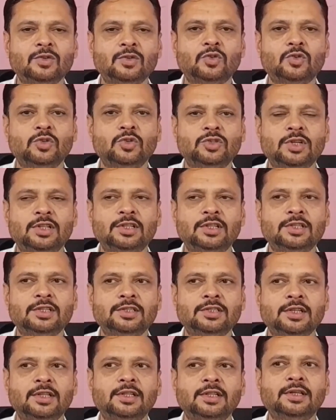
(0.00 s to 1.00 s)
से उसको जल्द से
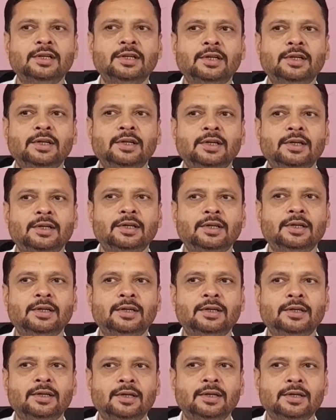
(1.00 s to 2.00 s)
जल्द
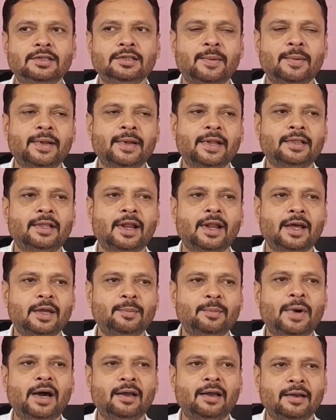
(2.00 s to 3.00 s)
जमानत करा
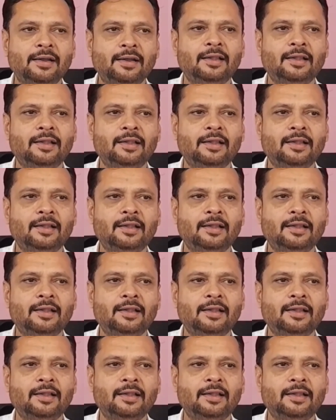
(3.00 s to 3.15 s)
के बाहर